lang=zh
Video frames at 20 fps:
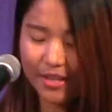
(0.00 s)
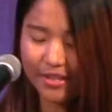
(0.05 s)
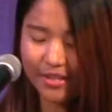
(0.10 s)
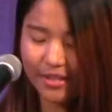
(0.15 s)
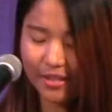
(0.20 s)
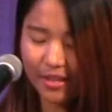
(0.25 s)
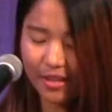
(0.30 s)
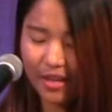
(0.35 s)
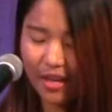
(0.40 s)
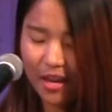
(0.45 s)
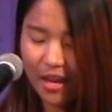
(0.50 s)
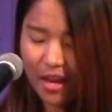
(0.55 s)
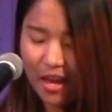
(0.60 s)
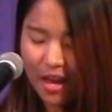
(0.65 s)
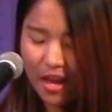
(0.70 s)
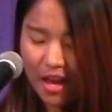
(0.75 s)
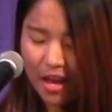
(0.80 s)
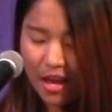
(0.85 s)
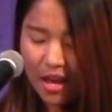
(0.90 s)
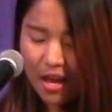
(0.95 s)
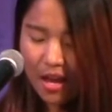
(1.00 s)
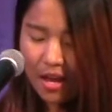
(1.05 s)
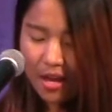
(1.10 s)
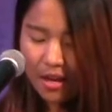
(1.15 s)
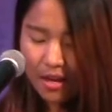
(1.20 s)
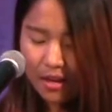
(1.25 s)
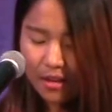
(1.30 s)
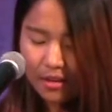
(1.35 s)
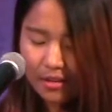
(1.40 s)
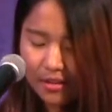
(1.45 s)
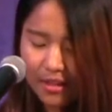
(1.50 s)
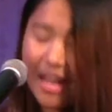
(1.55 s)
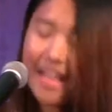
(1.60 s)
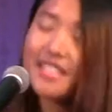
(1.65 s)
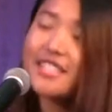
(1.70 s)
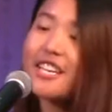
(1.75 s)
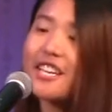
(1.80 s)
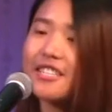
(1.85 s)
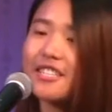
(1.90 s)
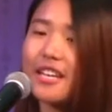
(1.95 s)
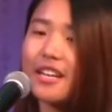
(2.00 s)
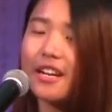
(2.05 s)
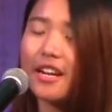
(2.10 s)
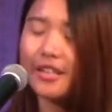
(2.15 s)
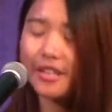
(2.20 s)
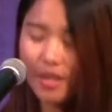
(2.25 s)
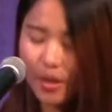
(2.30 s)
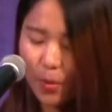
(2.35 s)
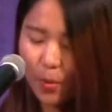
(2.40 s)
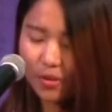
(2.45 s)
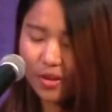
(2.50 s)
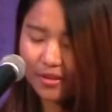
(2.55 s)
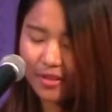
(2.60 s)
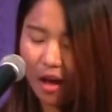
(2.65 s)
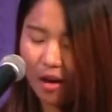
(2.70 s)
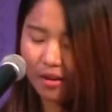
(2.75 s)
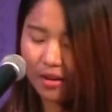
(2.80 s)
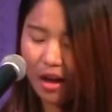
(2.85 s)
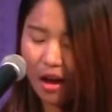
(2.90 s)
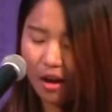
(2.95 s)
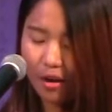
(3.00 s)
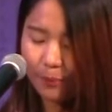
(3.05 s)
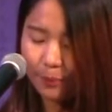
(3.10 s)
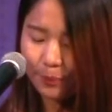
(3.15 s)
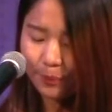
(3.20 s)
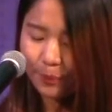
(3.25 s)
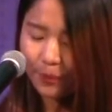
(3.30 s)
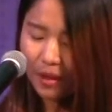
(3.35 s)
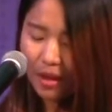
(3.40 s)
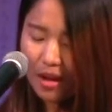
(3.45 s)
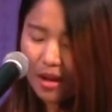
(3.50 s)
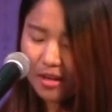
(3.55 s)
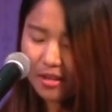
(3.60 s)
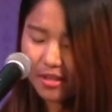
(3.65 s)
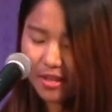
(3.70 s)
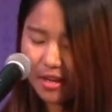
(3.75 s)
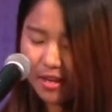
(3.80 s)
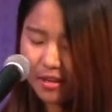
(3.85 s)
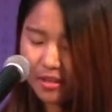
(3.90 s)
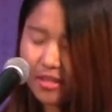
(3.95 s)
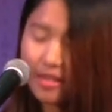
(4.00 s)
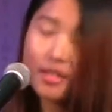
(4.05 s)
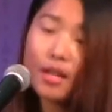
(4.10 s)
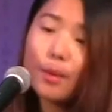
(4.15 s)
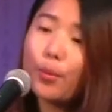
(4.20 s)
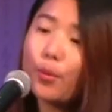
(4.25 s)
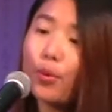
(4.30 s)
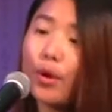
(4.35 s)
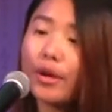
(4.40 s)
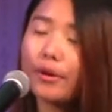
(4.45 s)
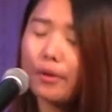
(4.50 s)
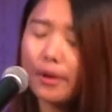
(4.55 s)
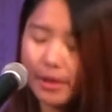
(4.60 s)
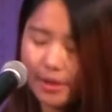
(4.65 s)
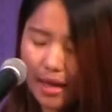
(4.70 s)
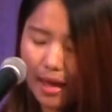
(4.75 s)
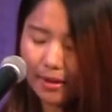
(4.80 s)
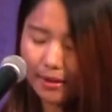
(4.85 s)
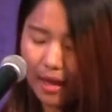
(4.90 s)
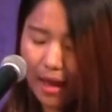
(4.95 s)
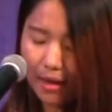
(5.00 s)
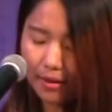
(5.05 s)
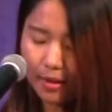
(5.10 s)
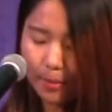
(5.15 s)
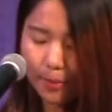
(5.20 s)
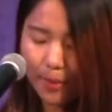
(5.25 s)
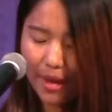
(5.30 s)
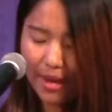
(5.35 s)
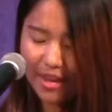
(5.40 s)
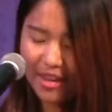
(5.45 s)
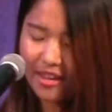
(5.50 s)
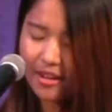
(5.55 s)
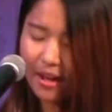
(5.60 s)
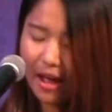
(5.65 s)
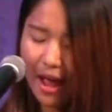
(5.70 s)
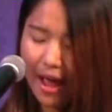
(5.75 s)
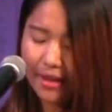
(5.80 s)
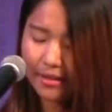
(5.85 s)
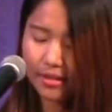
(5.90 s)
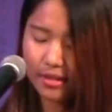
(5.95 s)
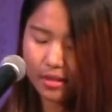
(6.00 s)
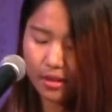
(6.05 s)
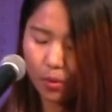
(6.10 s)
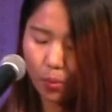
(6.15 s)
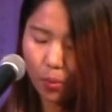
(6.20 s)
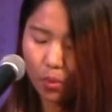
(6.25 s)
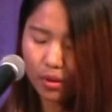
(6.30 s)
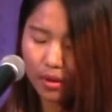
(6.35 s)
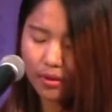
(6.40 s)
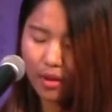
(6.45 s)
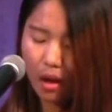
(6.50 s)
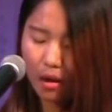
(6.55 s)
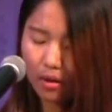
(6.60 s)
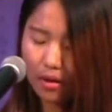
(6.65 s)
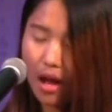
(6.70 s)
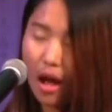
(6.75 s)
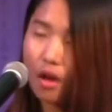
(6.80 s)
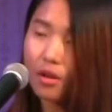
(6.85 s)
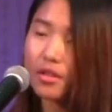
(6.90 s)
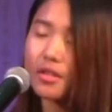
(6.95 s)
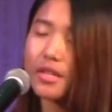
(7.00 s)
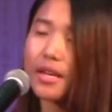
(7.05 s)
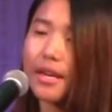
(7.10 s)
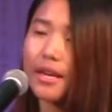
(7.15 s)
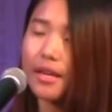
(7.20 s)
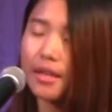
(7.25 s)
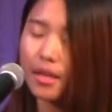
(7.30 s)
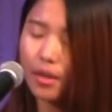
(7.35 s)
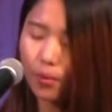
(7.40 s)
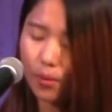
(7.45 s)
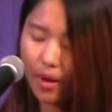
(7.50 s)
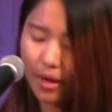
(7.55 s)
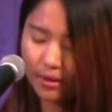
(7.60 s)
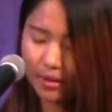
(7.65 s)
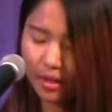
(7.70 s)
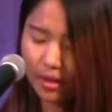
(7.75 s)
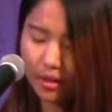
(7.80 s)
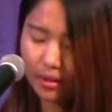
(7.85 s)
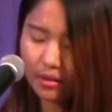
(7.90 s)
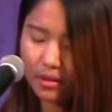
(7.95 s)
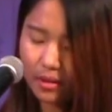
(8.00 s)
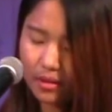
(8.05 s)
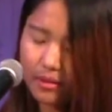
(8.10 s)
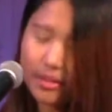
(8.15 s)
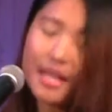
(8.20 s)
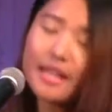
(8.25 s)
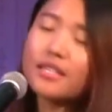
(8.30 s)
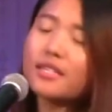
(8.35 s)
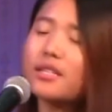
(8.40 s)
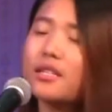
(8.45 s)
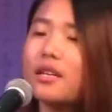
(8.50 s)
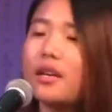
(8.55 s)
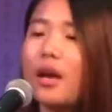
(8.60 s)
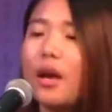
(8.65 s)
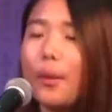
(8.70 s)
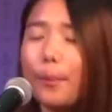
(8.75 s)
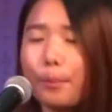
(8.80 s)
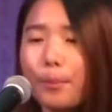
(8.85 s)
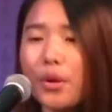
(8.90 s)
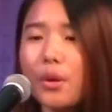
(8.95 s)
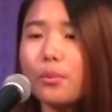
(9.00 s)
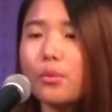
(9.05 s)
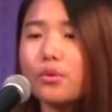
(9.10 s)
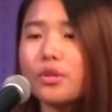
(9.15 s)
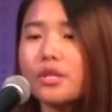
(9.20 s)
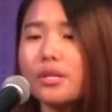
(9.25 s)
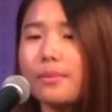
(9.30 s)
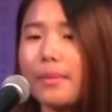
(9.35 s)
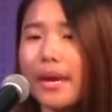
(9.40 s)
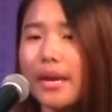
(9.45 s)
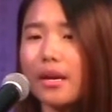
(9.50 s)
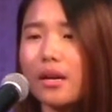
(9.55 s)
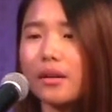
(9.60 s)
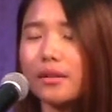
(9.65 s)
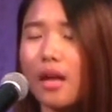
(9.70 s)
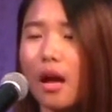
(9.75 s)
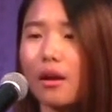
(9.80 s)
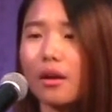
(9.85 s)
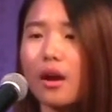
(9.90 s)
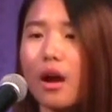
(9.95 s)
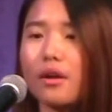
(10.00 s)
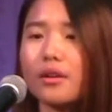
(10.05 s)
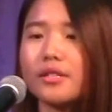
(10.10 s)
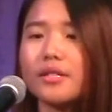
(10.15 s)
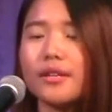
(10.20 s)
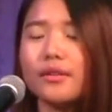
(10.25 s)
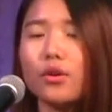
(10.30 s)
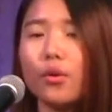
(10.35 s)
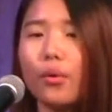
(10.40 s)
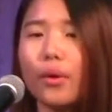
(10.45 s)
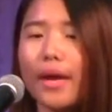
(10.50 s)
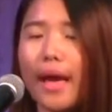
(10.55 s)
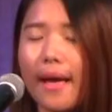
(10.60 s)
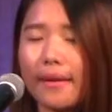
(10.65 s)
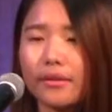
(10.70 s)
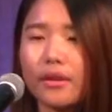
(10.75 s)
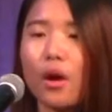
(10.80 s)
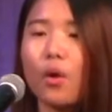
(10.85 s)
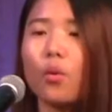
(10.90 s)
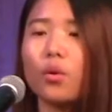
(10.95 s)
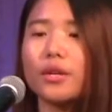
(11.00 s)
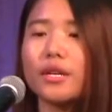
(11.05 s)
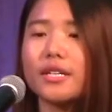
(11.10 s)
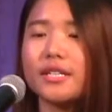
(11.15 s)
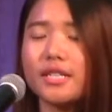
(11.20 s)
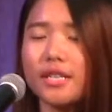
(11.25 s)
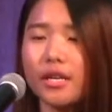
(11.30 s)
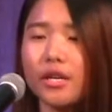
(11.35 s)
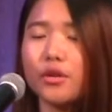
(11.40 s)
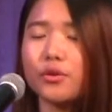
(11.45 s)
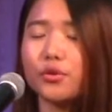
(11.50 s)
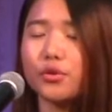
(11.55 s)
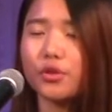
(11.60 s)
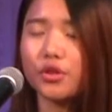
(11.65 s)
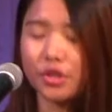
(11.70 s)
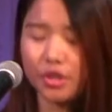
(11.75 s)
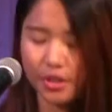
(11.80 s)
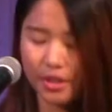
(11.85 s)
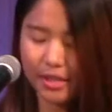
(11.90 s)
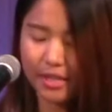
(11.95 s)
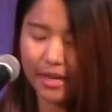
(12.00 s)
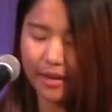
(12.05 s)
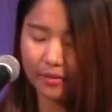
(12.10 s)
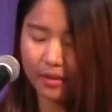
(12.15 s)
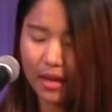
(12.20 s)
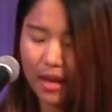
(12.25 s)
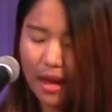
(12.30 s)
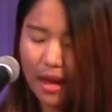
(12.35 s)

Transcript: 习。感谢神聆听我的祷告，神真的不会亏待他的每一个孩子。我的祷告，神一定会听，但是并不是每一个祷告，神都会按照我的心意去实现。